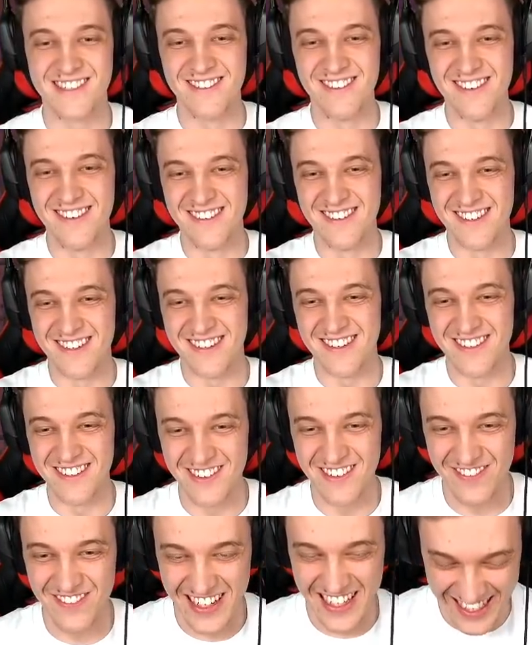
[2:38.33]

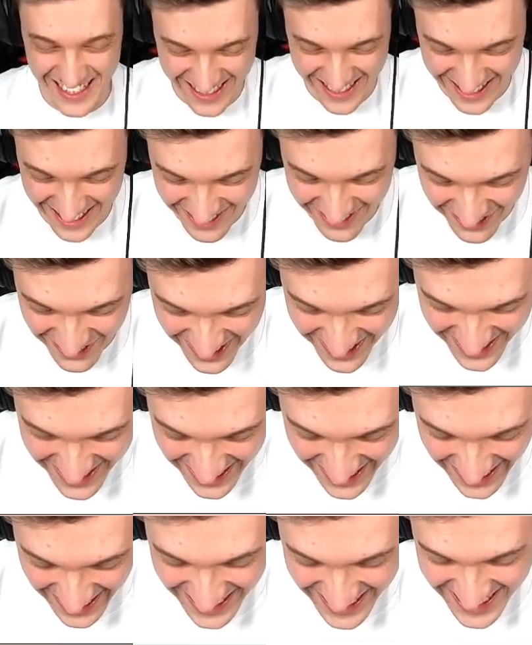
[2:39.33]
oh mein Gott,
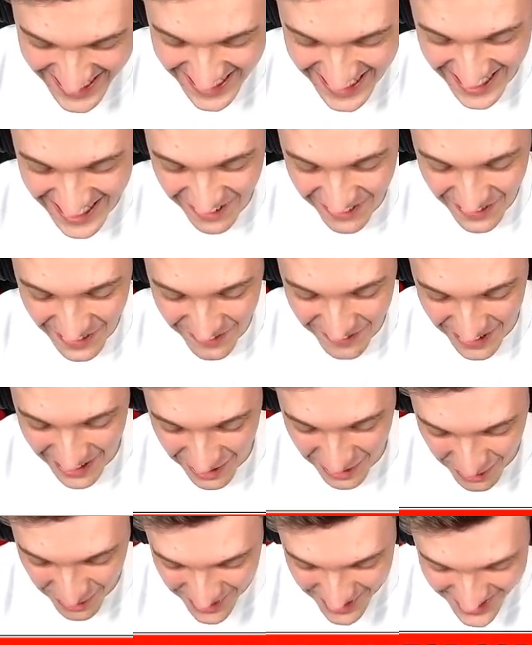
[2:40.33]
Freunde, es geht auf jeden Fall
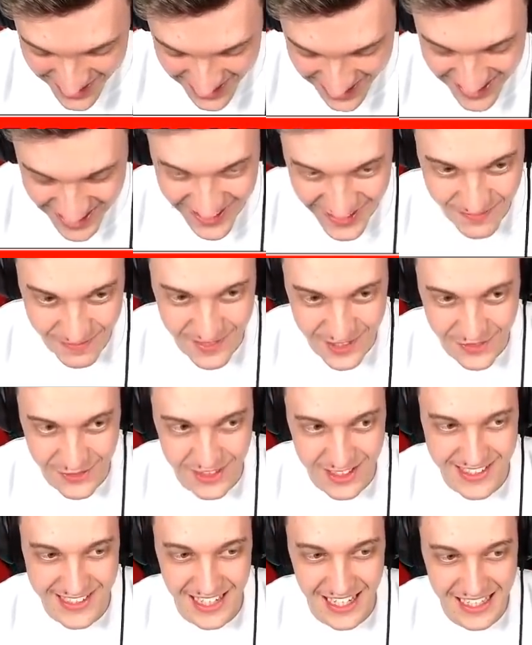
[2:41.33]
los. Ähm, ich
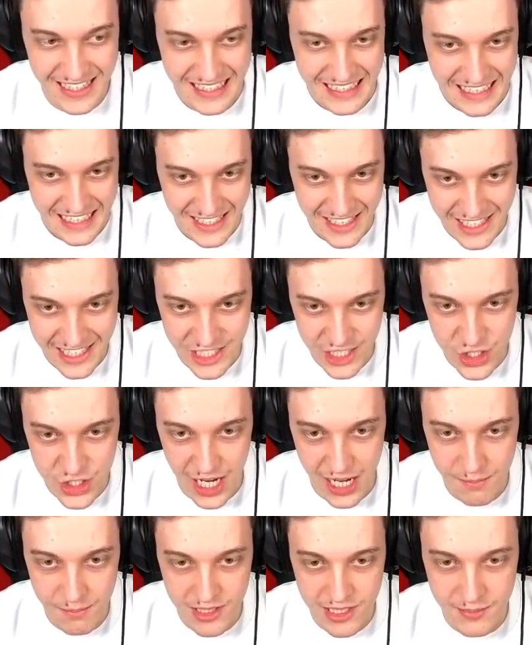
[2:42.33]
würde sagen, ich
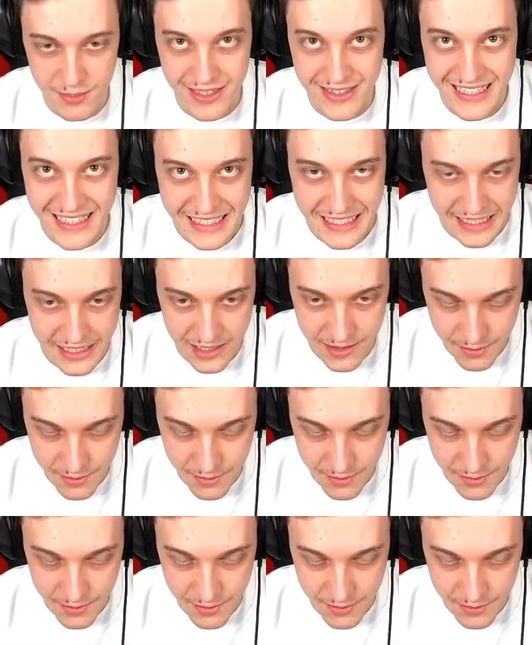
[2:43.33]
jumpe lieber nicht in die